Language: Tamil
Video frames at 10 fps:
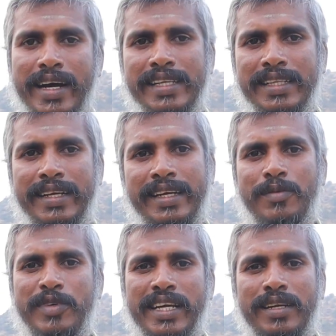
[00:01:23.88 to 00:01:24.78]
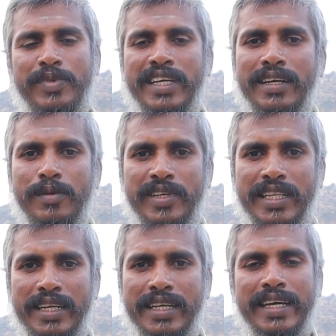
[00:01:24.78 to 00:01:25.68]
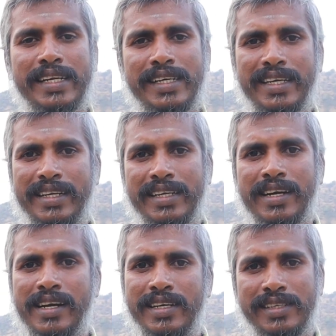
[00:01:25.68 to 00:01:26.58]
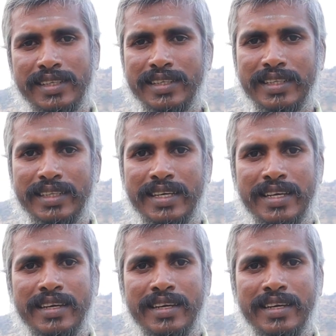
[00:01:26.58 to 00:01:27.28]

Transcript: ஐந்தினை அப்படிங்கிற பெயரில் பார்த்திங்கன்னா நிறைய இயற்கை அங்காடிகள் இருந்தது